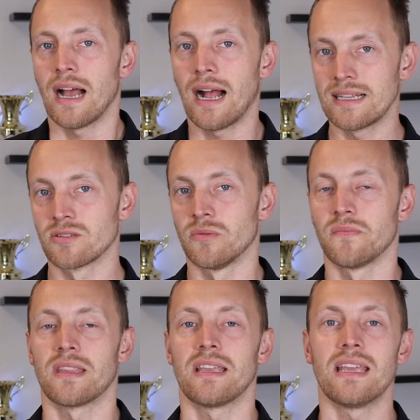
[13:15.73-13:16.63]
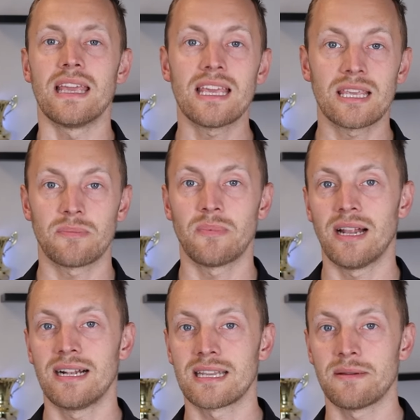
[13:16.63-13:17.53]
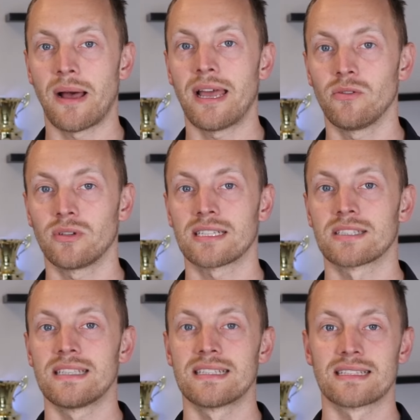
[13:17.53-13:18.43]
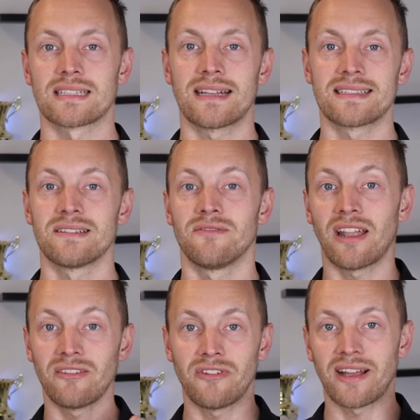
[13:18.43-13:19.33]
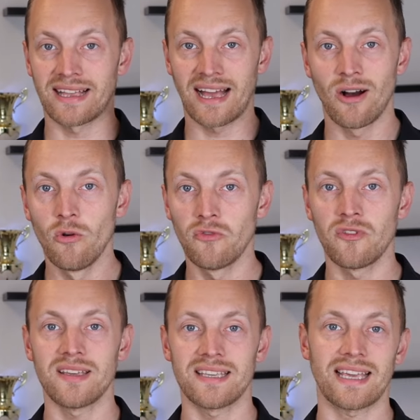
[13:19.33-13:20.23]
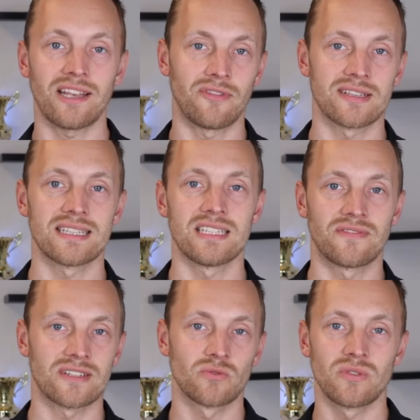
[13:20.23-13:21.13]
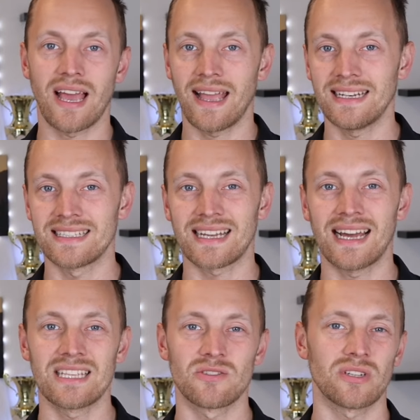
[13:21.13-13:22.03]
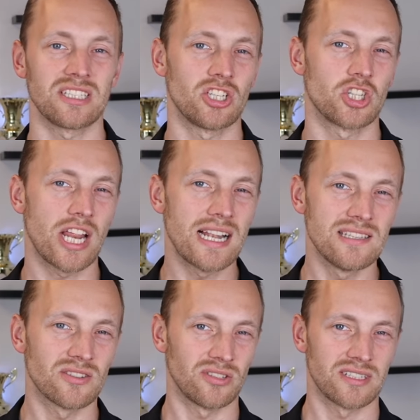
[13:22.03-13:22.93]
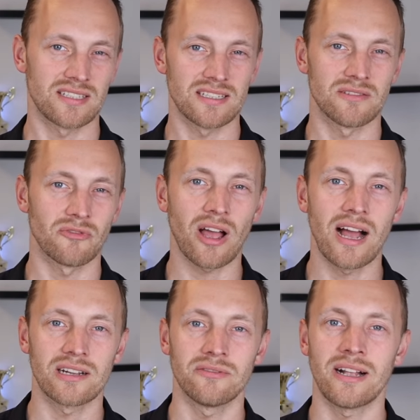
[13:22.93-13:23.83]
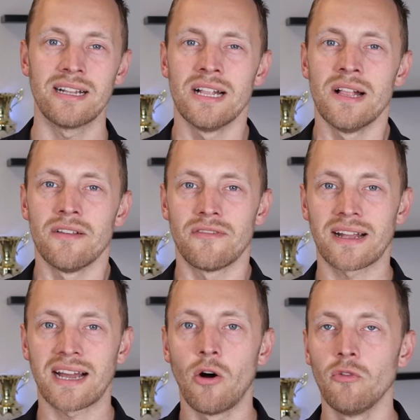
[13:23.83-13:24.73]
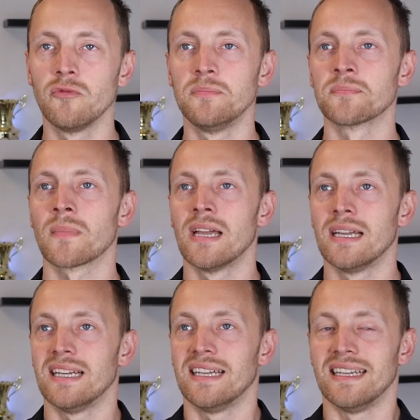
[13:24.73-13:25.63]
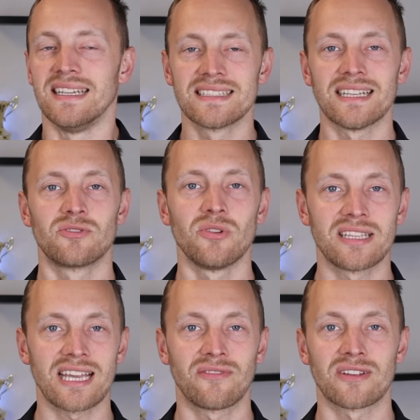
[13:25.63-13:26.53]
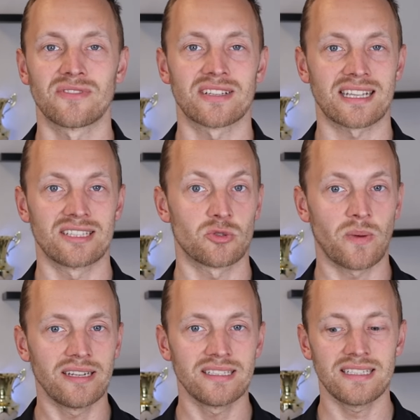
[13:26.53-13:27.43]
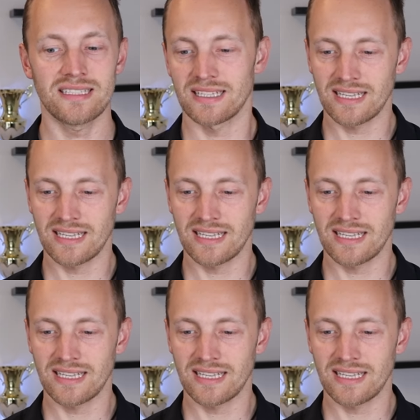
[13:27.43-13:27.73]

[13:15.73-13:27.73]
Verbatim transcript: Also, ich bin halt der Meinung, dass dieses ganze, wann verkaufe ich etwas ist, was du dir eigentlich gar nicht so richtig stellen solltest, diese Frage, weil verkaufen ist natürlich etwas, was ganz spannend ist.